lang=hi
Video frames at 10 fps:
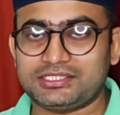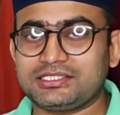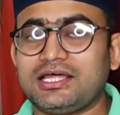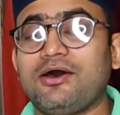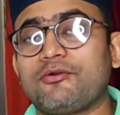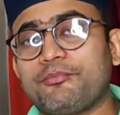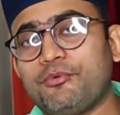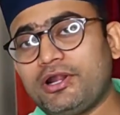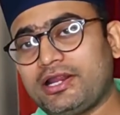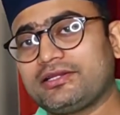आता था और
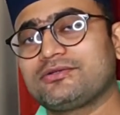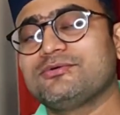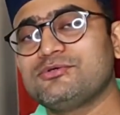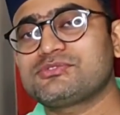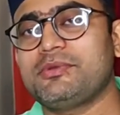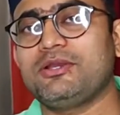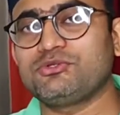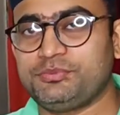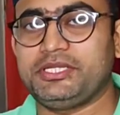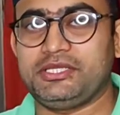प्रोडक्ट उसमें
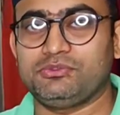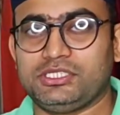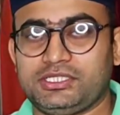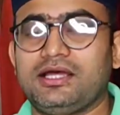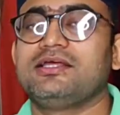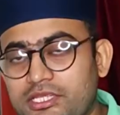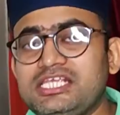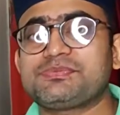कुछ भी नहीं होता था